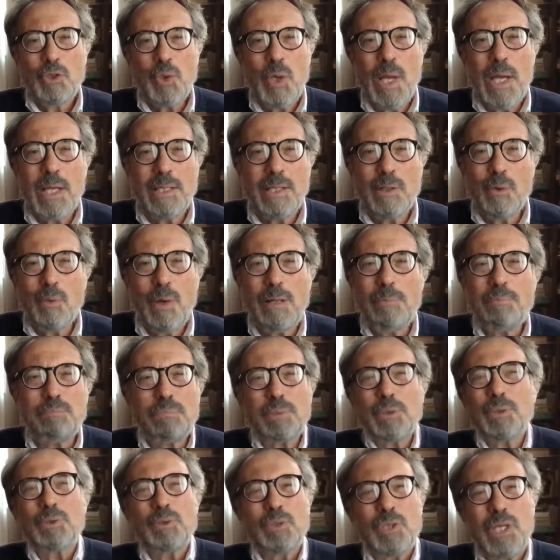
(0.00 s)
cioè di quel
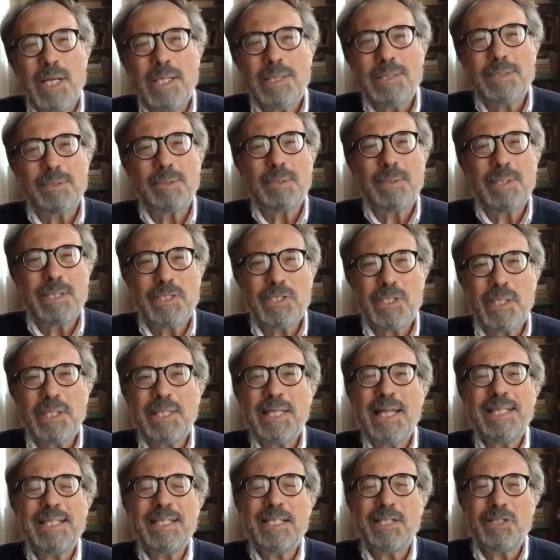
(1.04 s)
processo che c'è
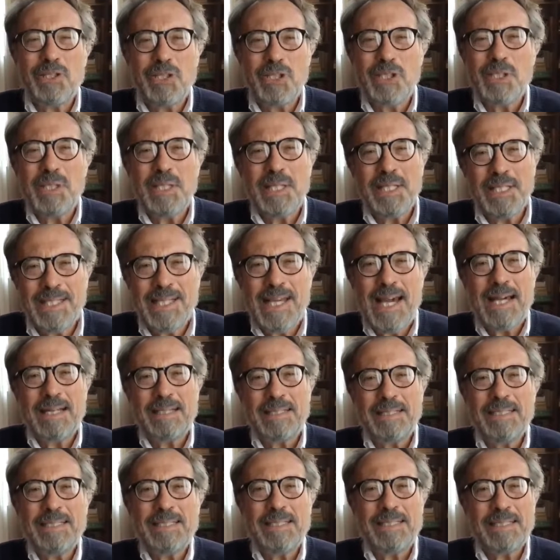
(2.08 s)
da decine di
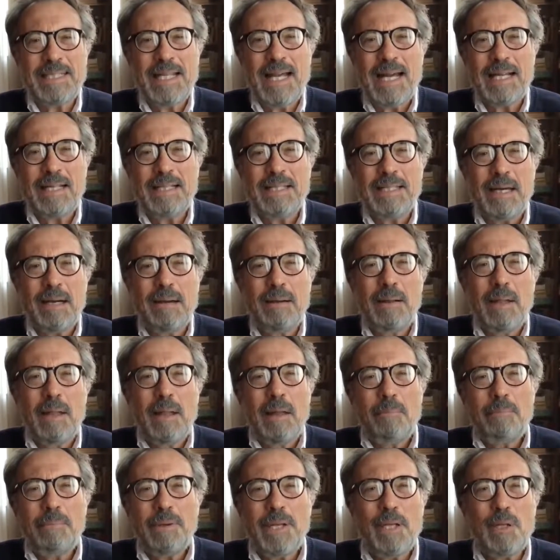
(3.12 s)
anni in Italia,
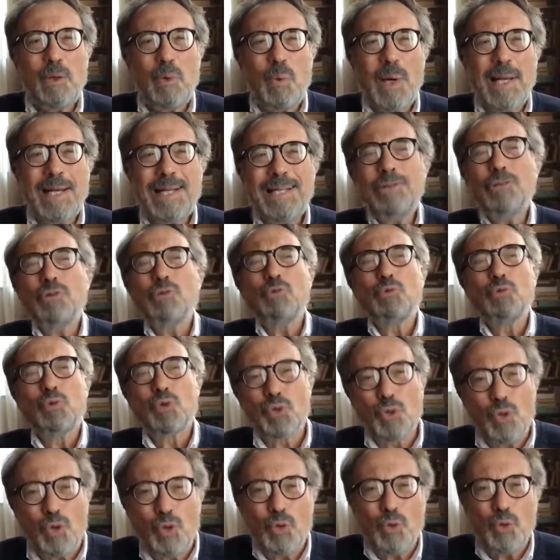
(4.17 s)
per il quale non
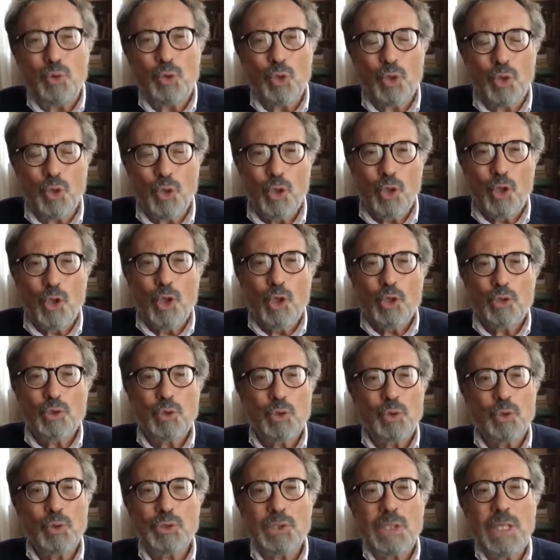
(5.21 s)
solo
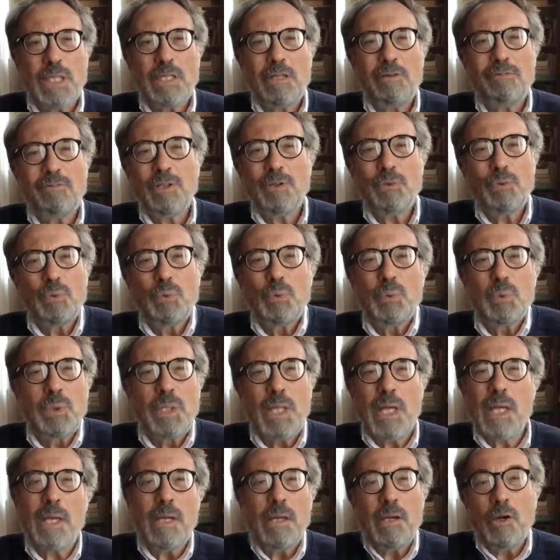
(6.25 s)
sono state
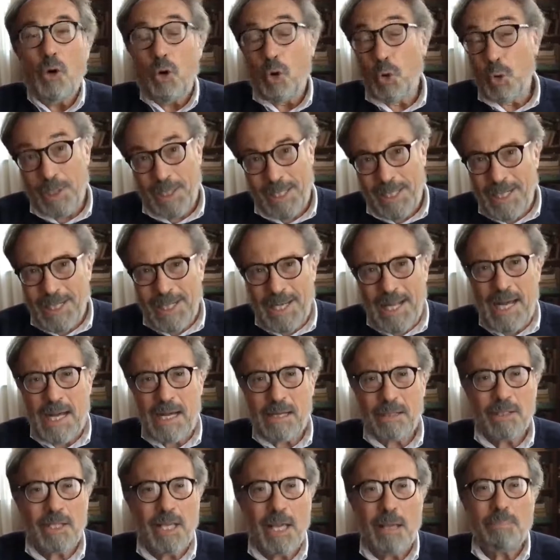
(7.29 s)
vendute o
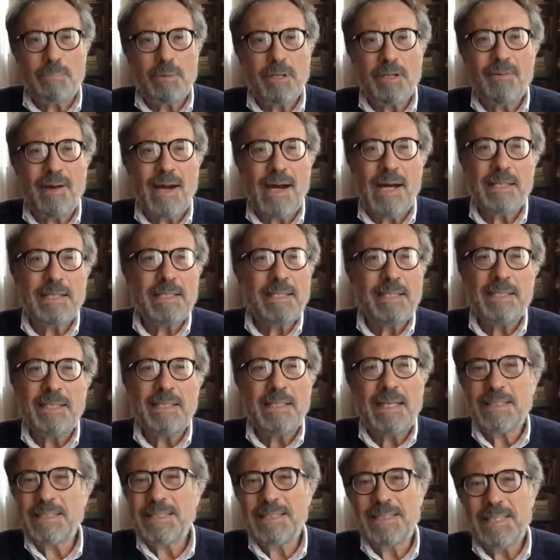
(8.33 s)
regalate ai
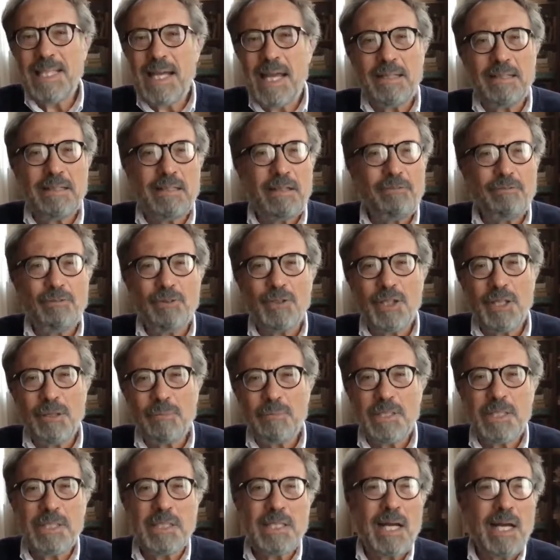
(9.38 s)
privati aziende
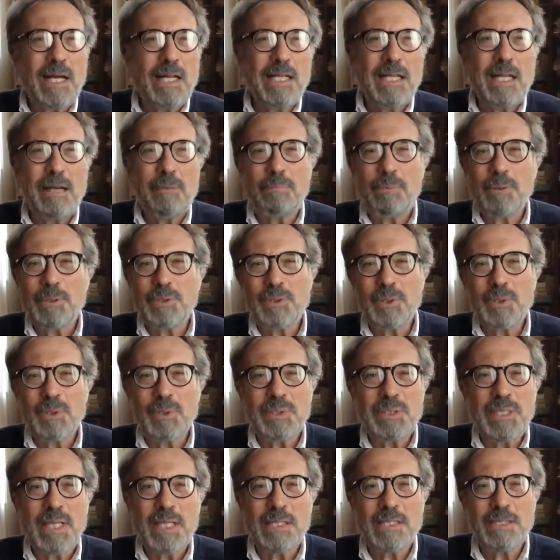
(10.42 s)
fondamentali che poi sono
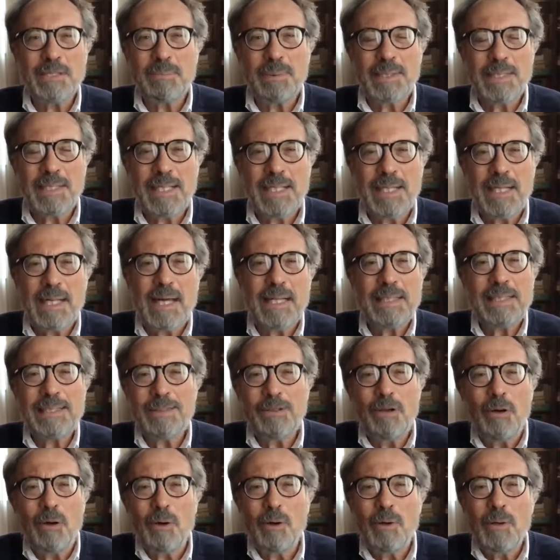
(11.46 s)
state smantellate,
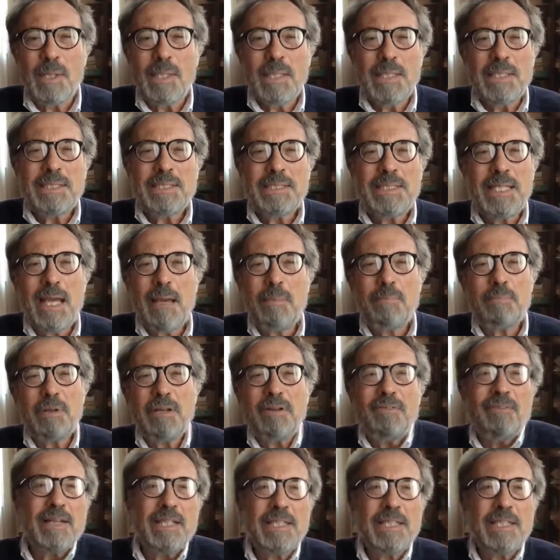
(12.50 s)
no, si,